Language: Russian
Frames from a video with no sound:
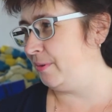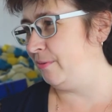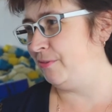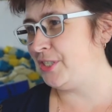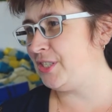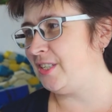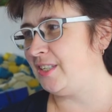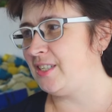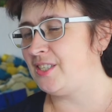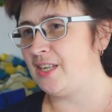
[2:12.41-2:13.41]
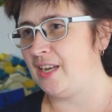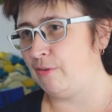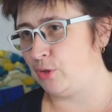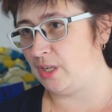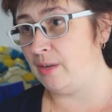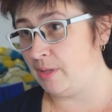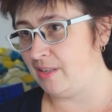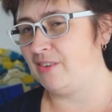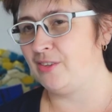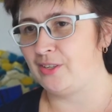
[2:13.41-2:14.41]
вести детей вот именно
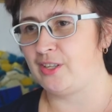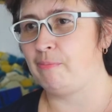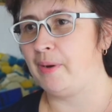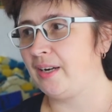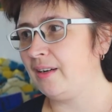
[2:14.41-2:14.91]
вот в этот парк,